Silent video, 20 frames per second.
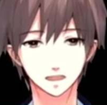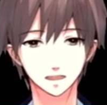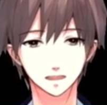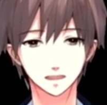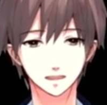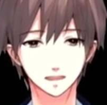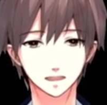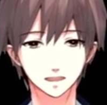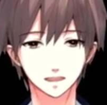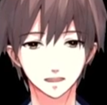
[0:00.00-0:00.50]

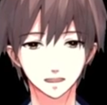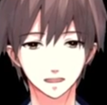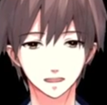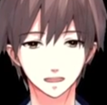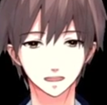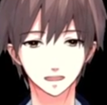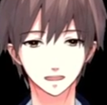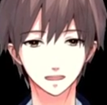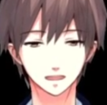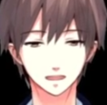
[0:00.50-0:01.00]
これから
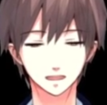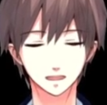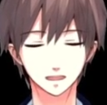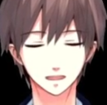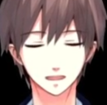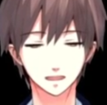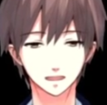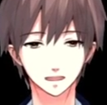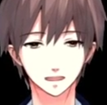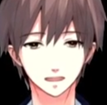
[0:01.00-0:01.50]

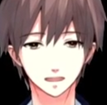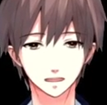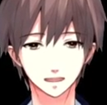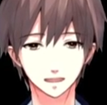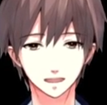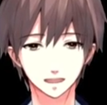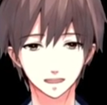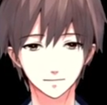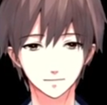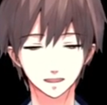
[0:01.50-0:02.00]

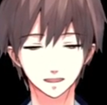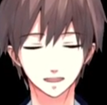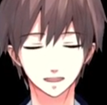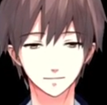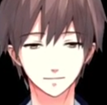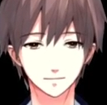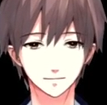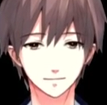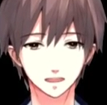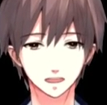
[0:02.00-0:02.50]
あ
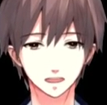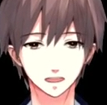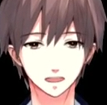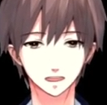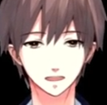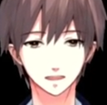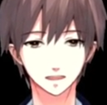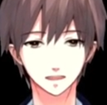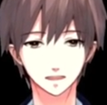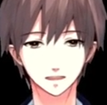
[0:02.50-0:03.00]
今か
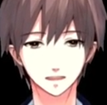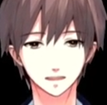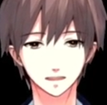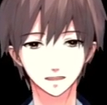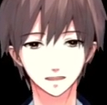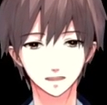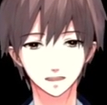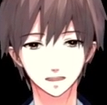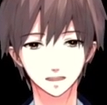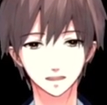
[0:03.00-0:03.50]
ら春か
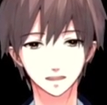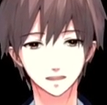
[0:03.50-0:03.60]
ら夏